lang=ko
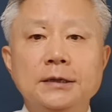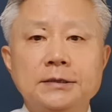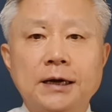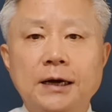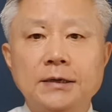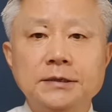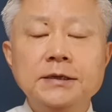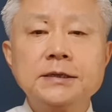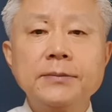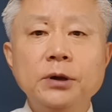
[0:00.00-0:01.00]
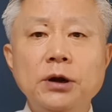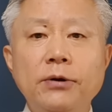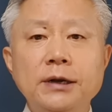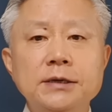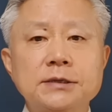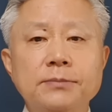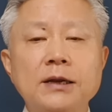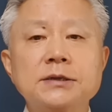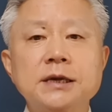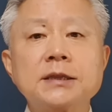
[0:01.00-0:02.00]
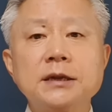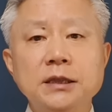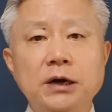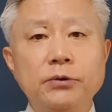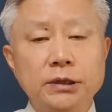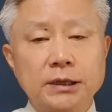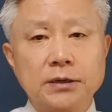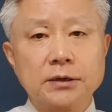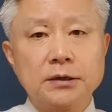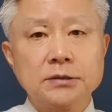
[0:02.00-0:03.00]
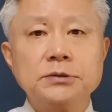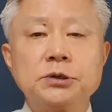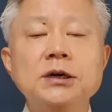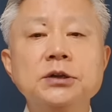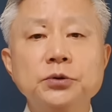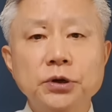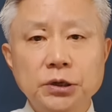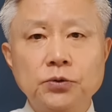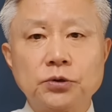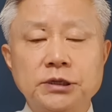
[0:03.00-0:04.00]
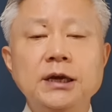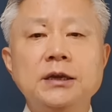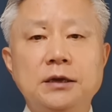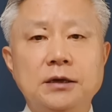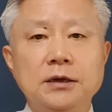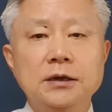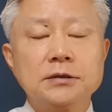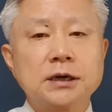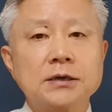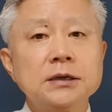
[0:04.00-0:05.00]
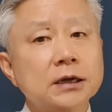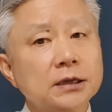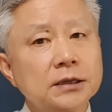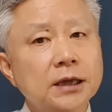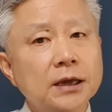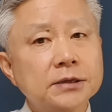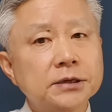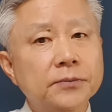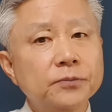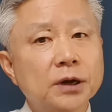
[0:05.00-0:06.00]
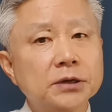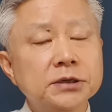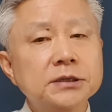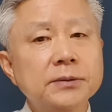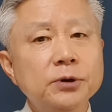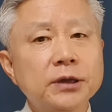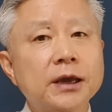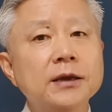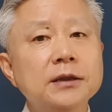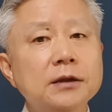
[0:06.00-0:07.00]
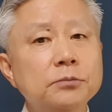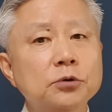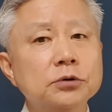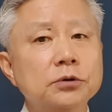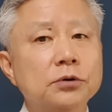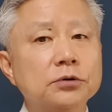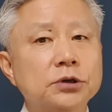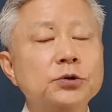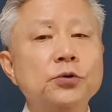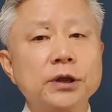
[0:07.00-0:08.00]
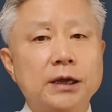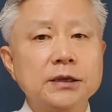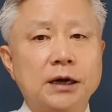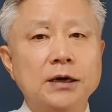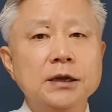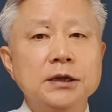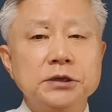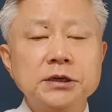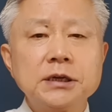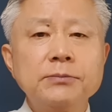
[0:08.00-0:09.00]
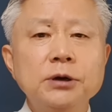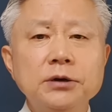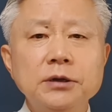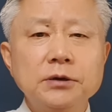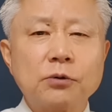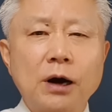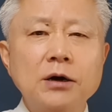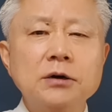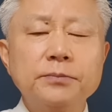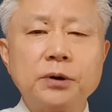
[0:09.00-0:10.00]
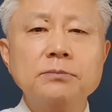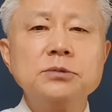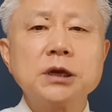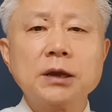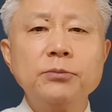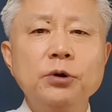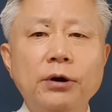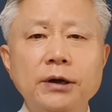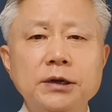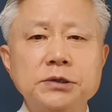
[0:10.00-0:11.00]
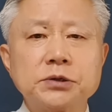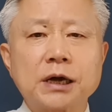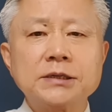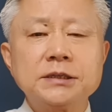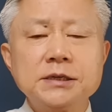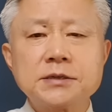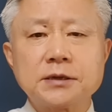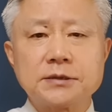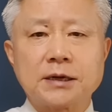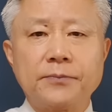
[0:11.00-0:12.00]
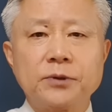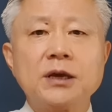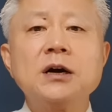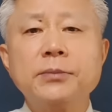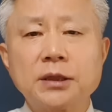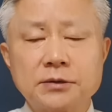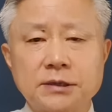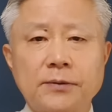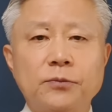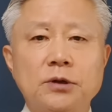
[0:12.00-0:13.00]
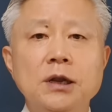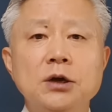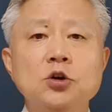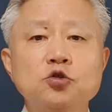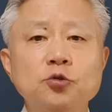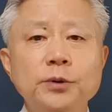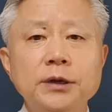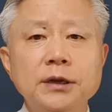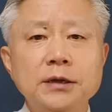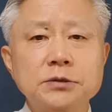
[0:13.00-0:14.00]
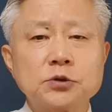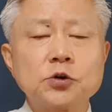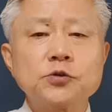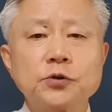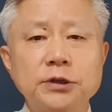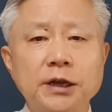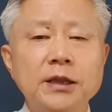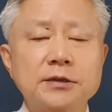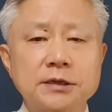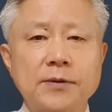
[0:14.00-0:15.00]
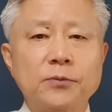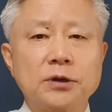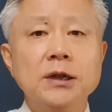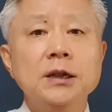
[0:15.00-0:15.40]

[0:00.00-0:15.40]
자 이재명과 관련해서 많은 책들이 나오고 있다는 거이 증언도 있고 책이 자 그러니까 이게 지금 어, 이재명 개인의 뭐 어, 기록이 아니라 이재명의 과거 범죄 혐의와 관련해서 같이 있었던 사람, 경험했던 사람들, 그 주변에서 소송을 대리했던 사람들,